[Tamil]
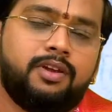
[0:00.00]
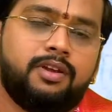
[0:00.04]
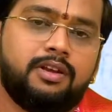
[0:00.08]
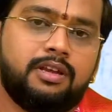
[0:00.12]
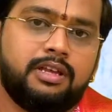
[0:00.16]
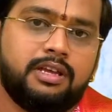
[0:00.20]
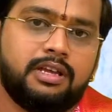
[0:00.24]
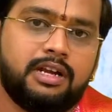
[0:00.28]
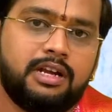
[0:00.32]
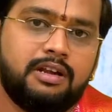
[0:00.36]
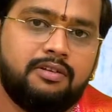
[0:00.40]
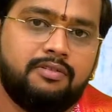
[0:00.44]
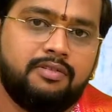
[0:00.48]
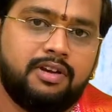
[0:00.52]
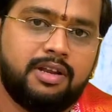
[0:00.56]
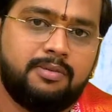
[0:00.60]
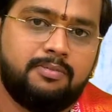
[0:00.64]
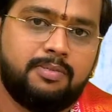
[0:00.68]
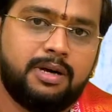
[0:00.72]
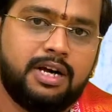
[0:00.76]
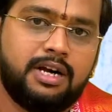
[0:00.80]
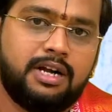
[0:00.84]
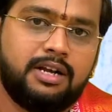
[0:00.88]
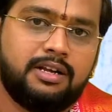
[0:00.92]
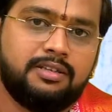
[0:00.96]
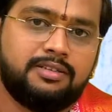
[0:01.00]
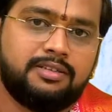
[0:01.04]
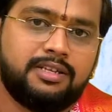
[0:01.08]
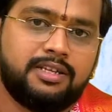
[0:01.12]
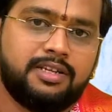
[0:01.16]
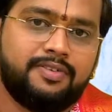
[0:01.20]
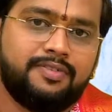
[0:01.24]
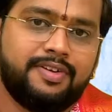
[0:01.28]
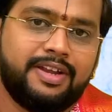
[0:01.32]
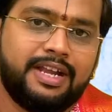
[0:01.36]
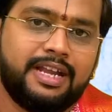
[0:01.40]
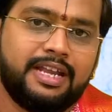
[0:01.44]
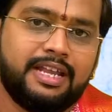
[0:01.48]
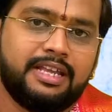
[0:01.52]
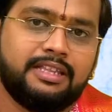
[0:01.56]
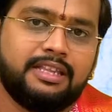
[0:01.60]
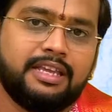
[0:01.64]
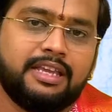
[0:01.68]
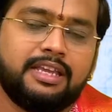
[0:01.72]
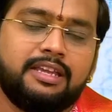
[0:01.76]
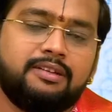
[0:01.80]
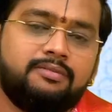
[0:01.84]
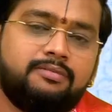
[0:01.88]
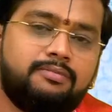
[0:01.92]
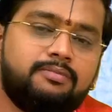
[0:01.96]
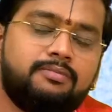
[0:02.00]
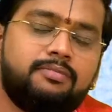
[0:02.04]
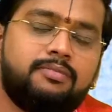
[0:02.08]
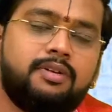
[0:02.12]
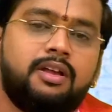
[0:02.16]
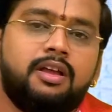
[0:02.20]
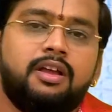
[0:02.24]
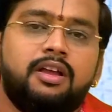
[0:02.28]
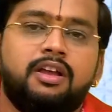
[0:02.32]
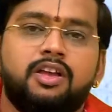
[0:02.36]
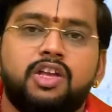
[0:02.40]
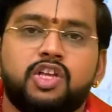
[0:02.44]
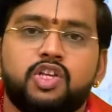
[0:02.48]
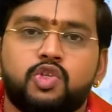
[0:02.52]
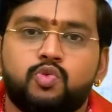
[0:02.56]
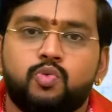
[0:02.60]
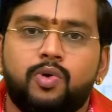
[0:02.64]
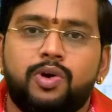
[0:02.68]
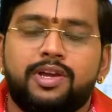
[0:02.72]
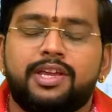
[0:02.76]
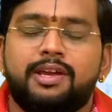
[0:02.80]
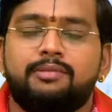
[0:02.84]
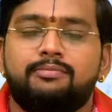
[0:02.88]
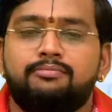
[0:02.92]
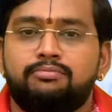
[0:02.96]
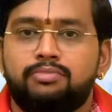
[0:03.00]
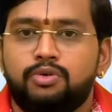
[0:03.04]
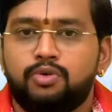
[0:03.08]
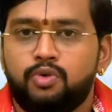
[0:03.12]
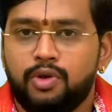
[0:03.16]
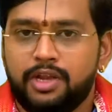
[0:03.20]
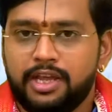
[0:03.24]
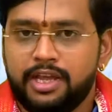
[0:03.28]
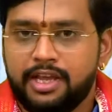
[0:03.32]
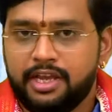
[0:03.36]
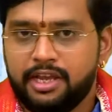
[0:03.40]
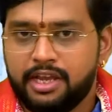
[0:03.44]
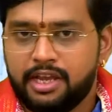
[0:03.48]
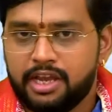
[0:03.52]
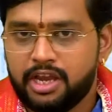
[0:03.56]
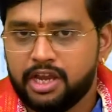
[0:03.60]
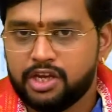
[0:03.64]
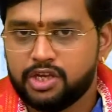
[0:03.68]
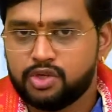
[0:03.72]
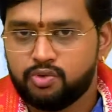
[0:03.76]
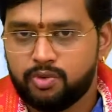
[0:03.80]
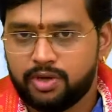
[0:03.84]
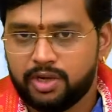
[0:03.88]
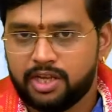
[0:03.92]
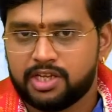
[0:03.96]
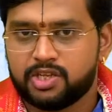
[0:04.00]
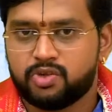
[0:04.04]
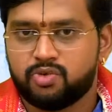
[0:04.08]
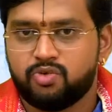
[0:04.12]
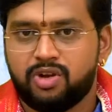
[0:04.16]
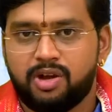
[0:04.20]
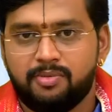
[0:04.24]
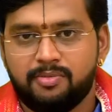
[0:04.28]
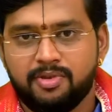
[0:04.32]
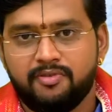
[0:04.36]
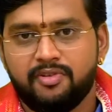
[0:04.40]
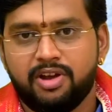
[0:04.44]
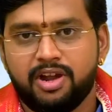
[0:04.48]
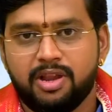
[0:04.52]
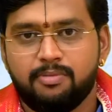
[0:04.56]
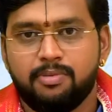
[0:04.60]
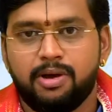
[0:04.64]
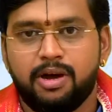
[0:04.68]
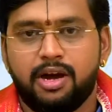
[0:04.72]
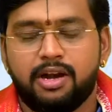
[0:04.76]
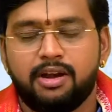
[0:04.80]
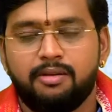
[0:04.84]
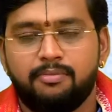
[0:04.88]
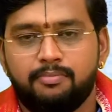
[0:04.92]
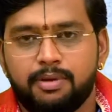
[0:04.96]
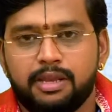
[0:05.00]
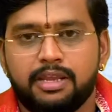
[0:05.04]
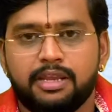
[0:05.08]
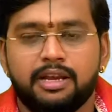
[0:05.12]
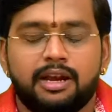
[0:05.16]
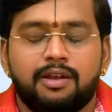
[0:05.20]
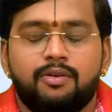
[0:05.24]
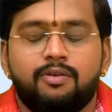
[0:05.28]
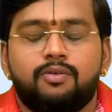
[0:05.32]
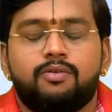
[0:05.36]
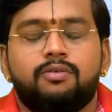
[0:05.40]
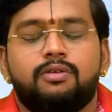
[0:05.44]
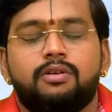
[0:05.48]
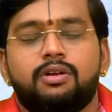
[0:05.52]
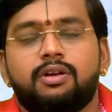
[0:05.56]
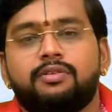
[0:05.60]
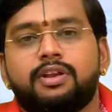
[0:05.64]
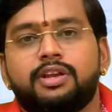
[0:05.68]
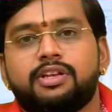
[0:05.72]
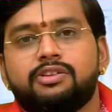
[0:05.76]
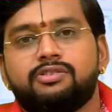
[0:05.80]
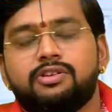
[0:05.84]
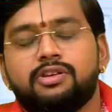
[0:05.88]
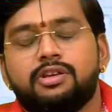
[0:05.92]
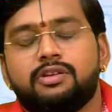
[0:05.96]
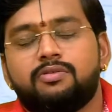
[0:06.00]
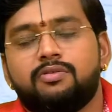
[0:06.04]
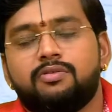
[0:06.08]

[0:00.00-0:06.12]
நீங்கள் வழிபாடு செய்ய வேண்டியதையும் ஸ்வயம்பு லிங்கேஸ்வர சுவாமி வழிபாடு பெரிய அளவுக்கு உங்களுக்கு வெற்றியை